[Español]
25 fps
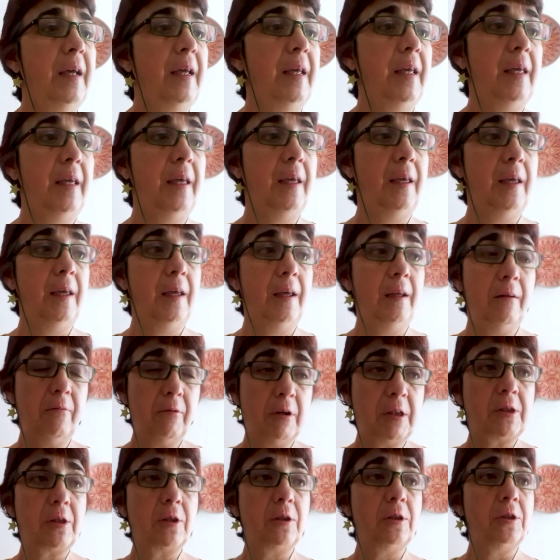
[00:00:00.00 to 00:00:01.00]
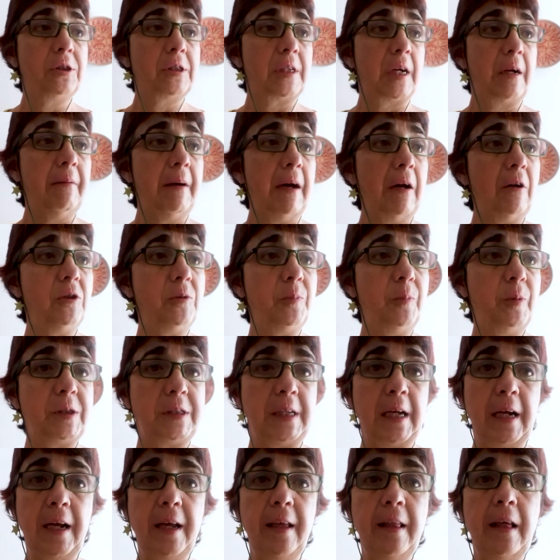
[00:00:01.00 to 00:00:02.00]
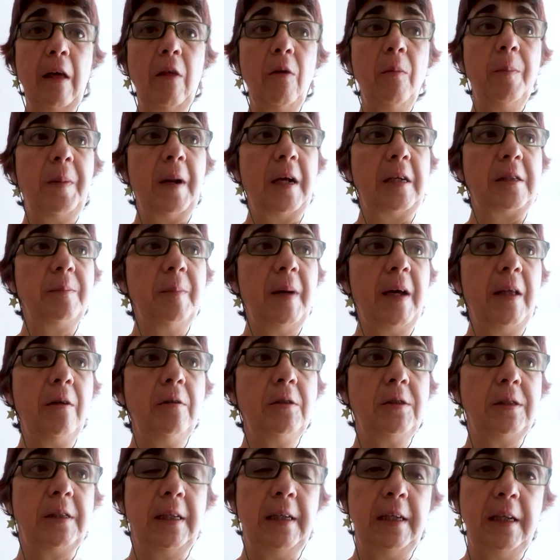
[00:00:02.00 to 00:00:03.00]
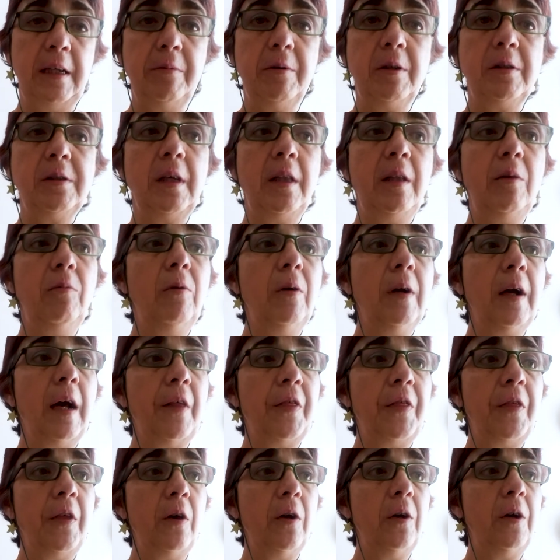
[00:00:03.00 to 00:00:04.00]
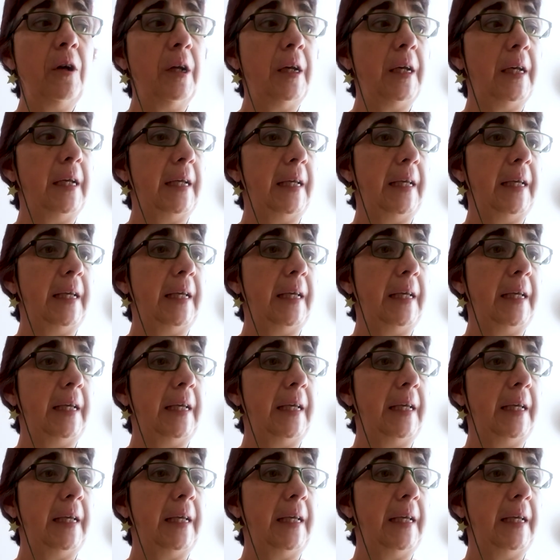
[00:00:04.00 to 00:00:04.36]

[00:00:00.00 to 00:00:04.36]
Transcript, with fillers: y nuestros trabajos pues, han quedado plasmados en libros de divulgación